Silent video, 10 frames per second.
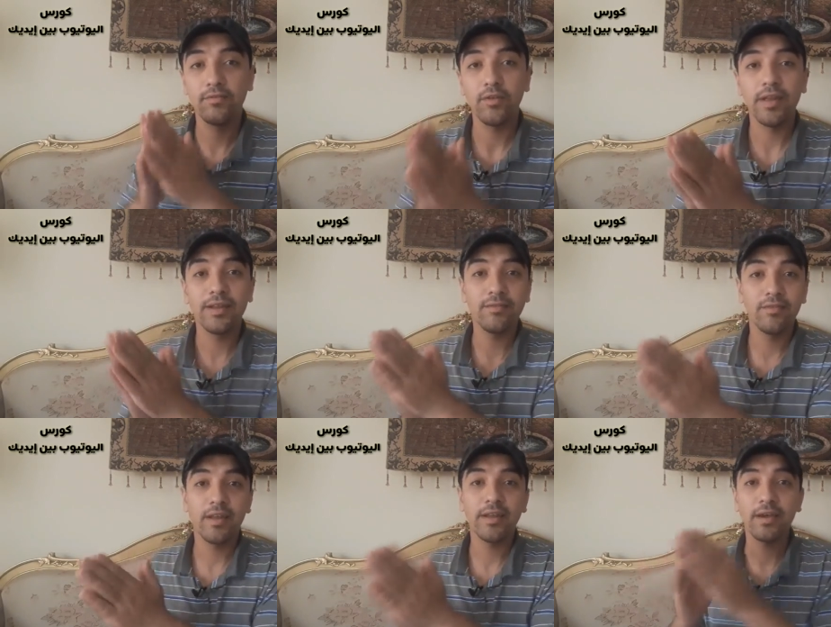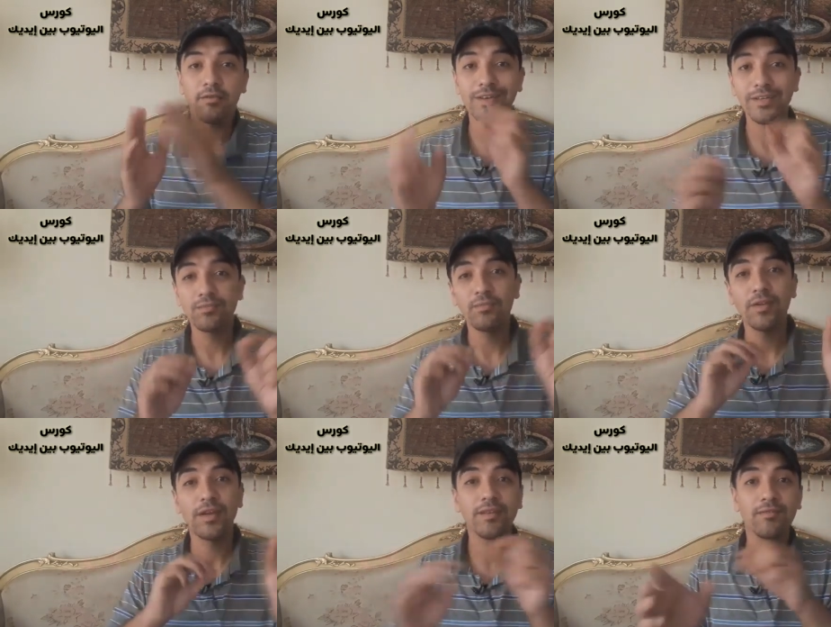فلان الفلاني او اسم
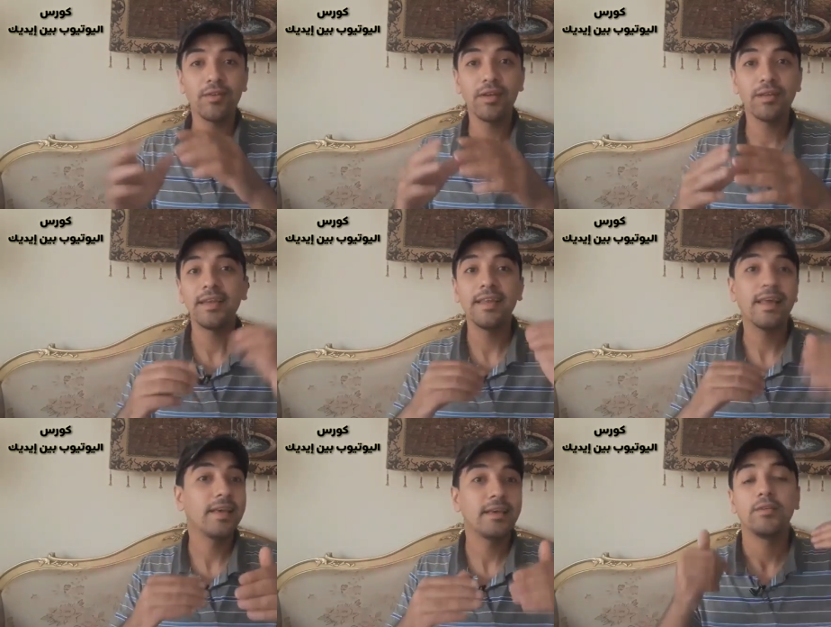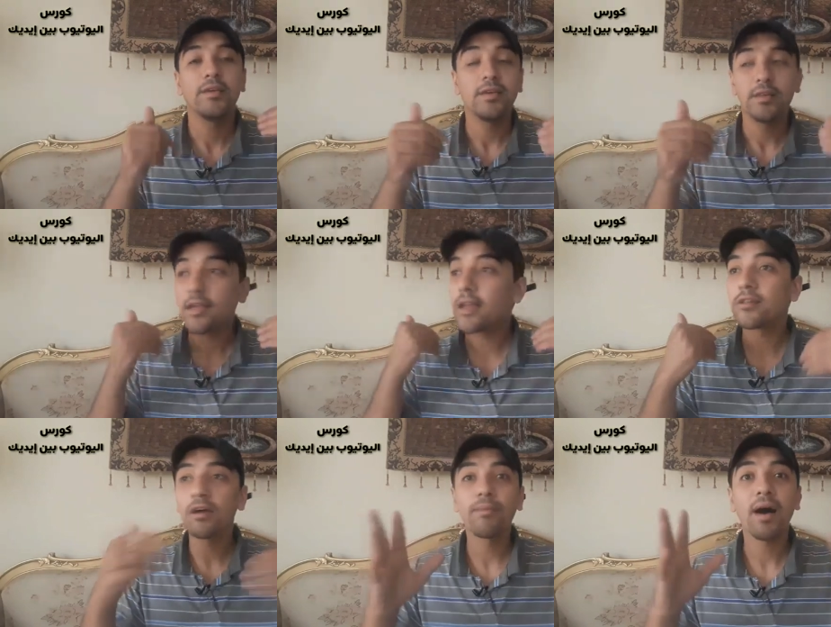فلان الفلاني يلاقي يجي
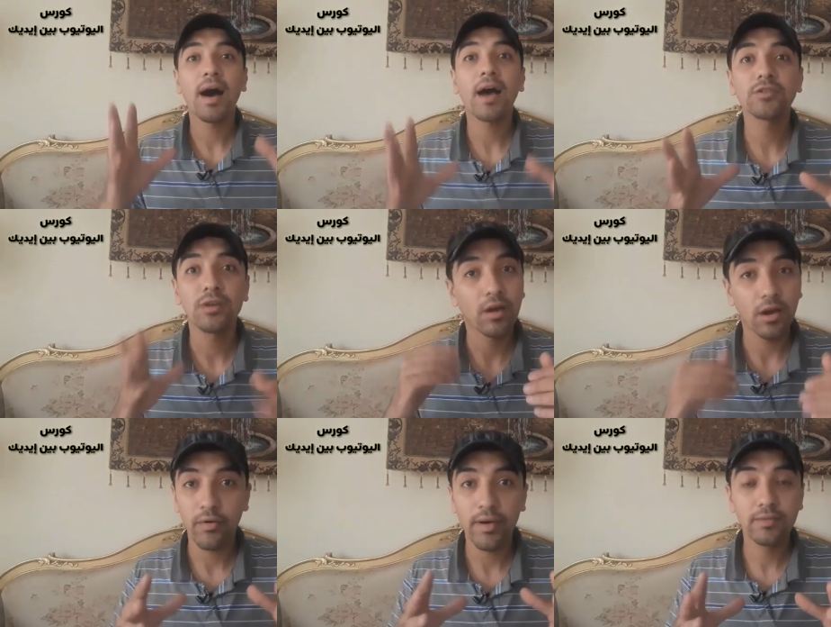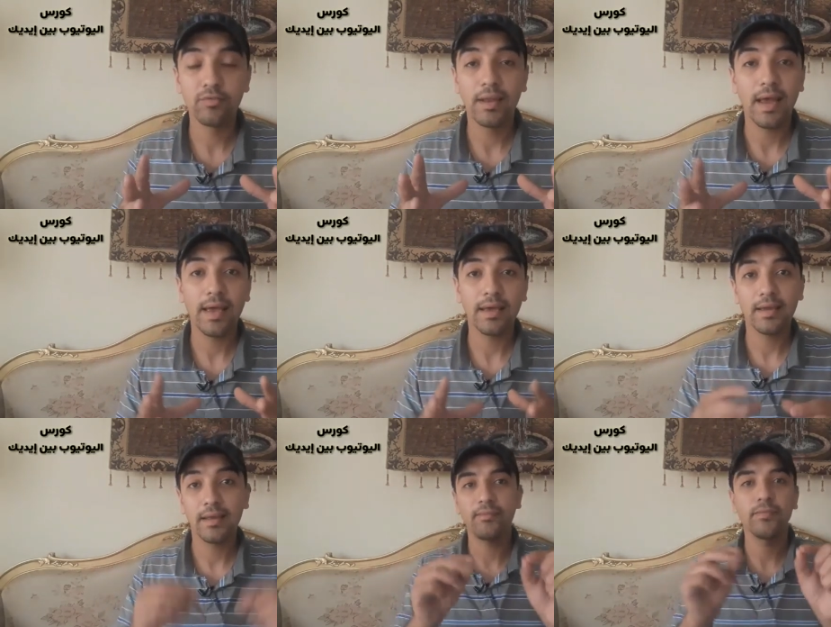3 4 10 قنوات ولا حاجه
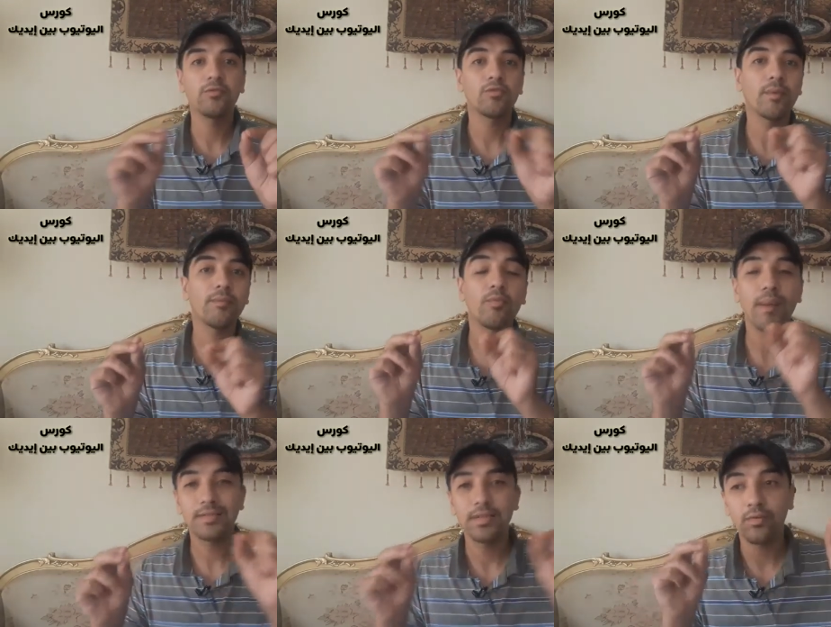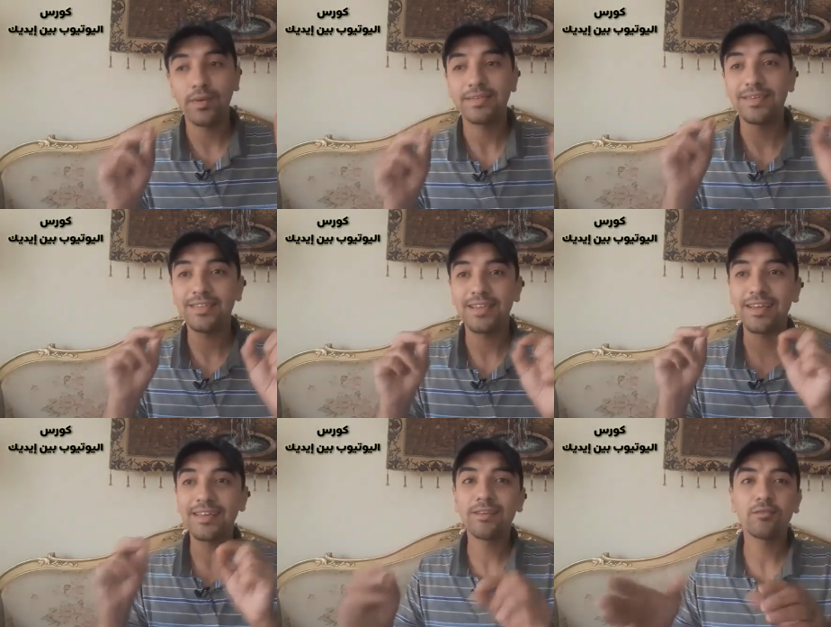لا انتوا تعملوا بحث كويس جدا
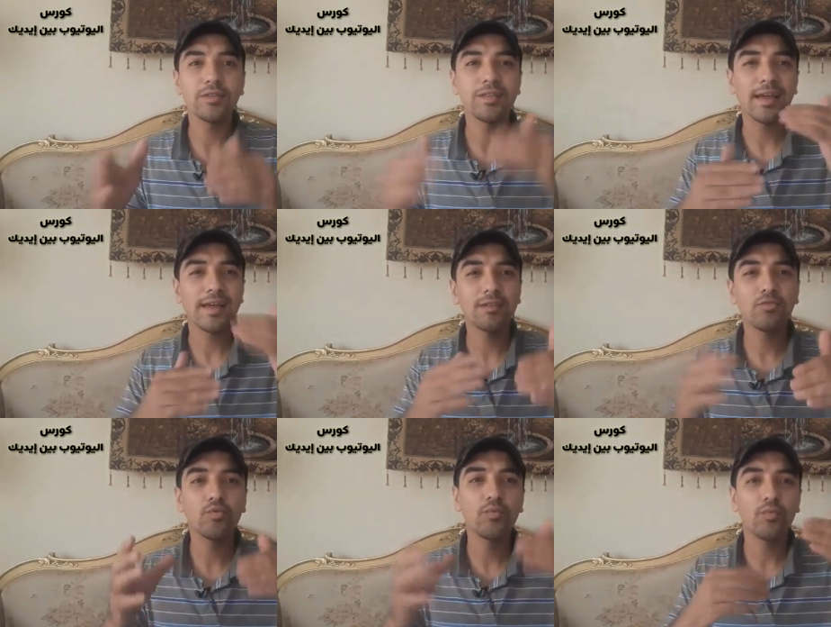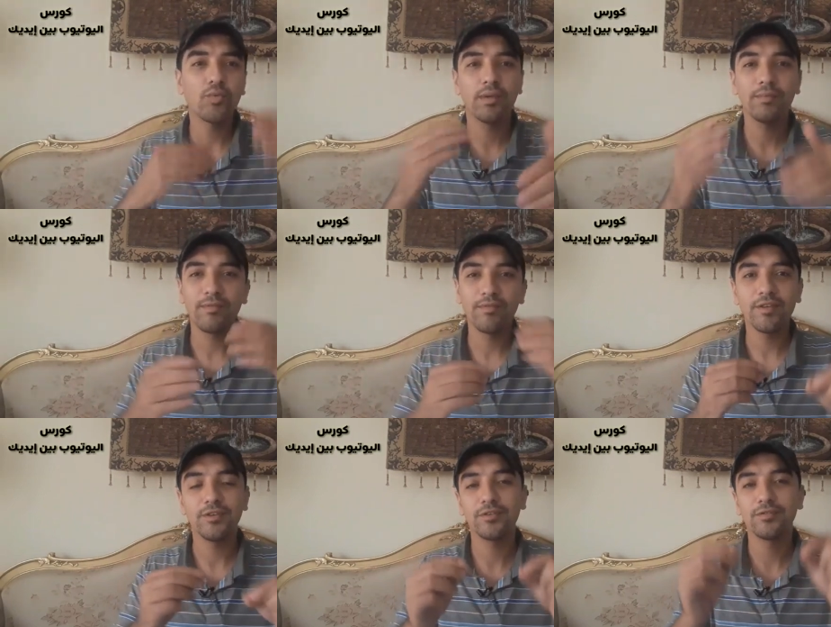جدا وتتاكدوا ان
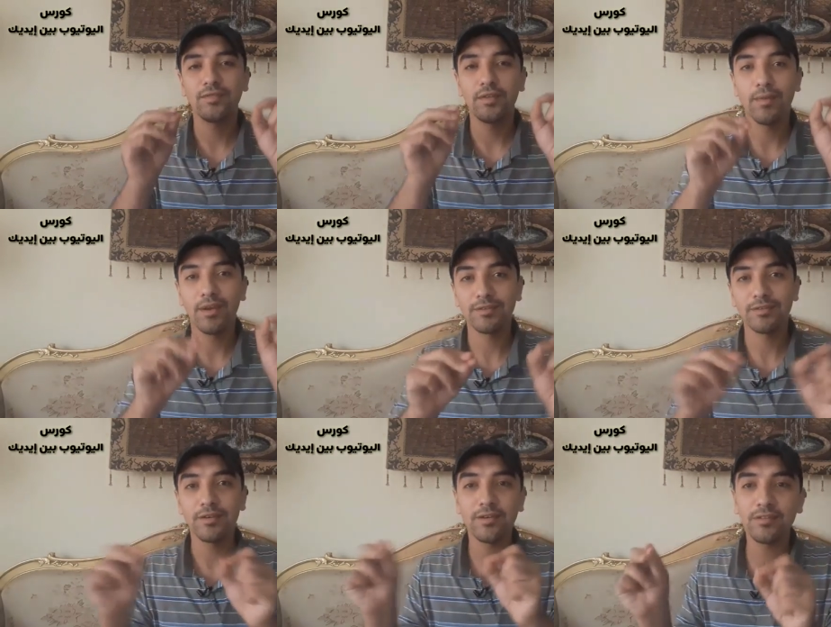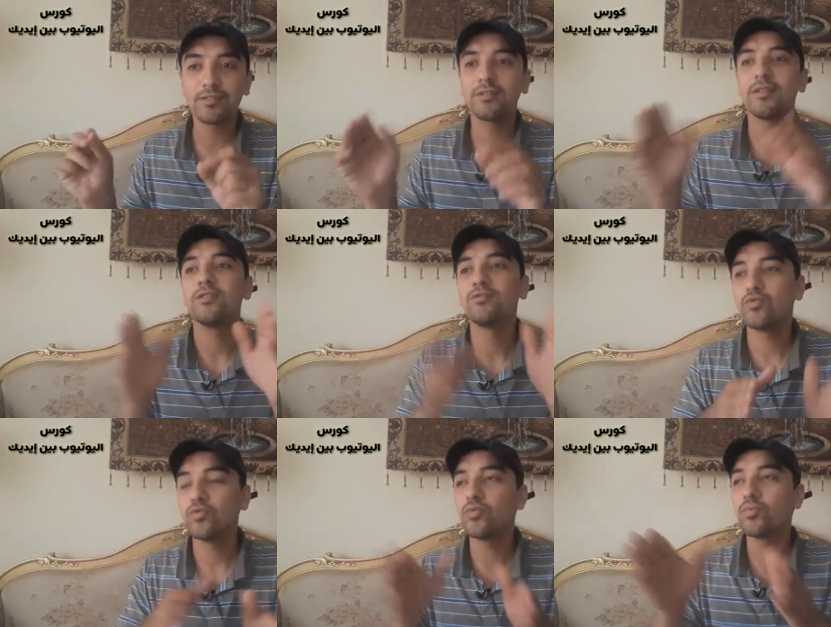مفيش في المنصات
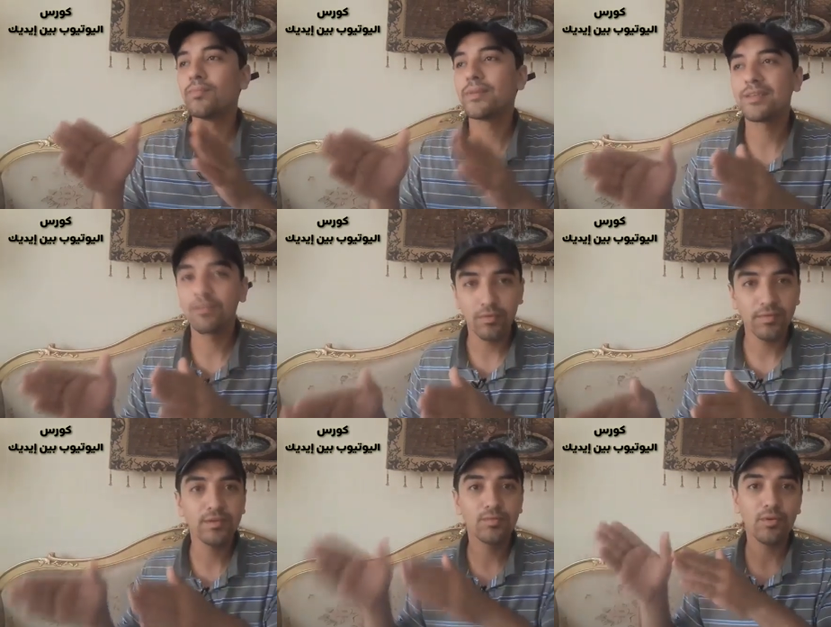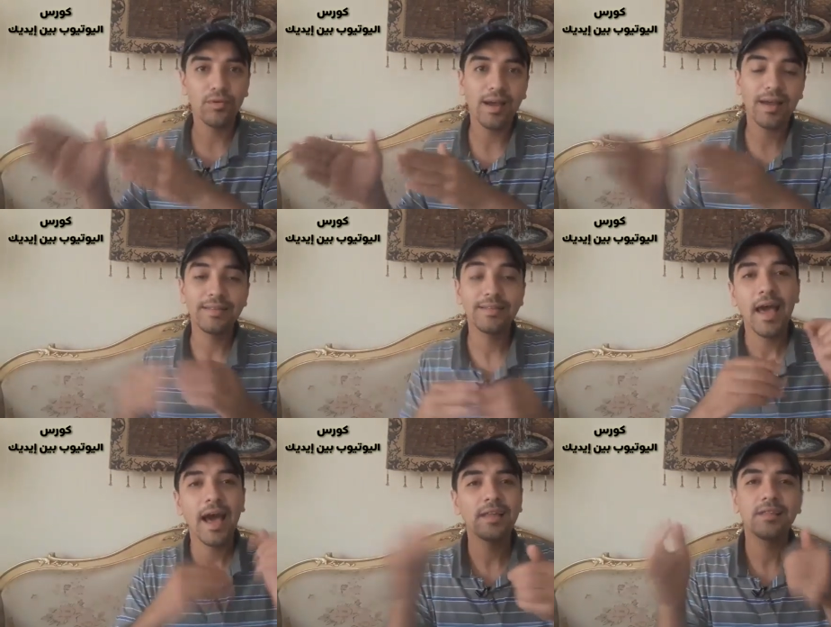اليوتيوب مثلا والفيسبوك والحاجات دي
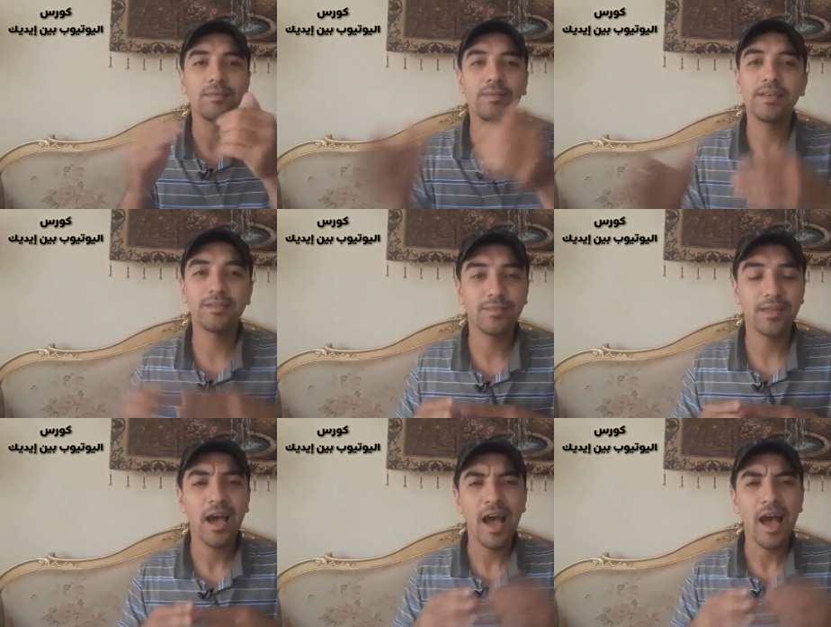حد بالاسم ده